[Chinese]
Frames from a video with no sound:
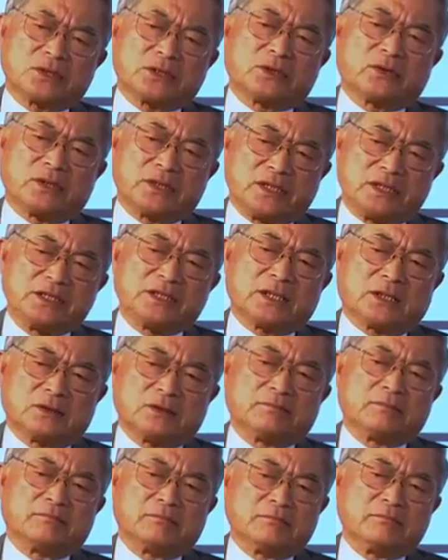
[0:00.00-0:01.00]
西会影响
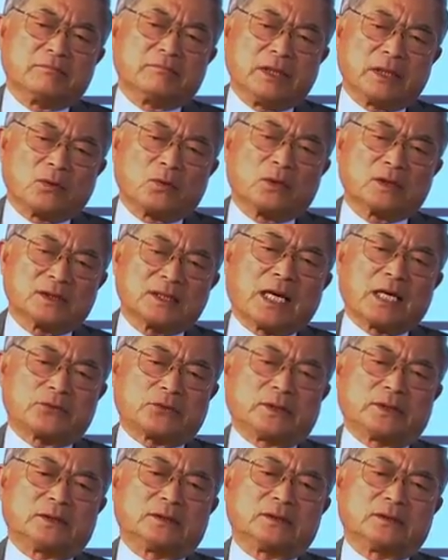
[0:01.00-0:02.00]
美国大
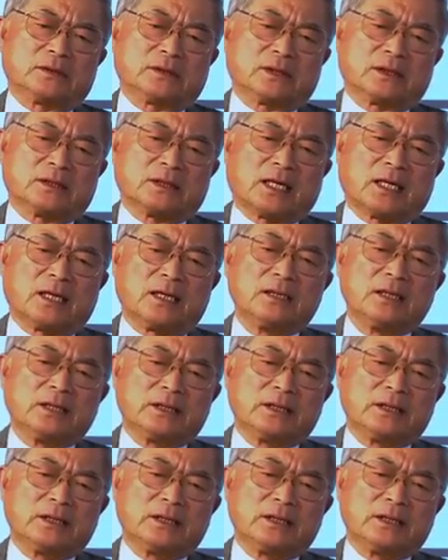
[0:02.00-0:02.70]
选很大，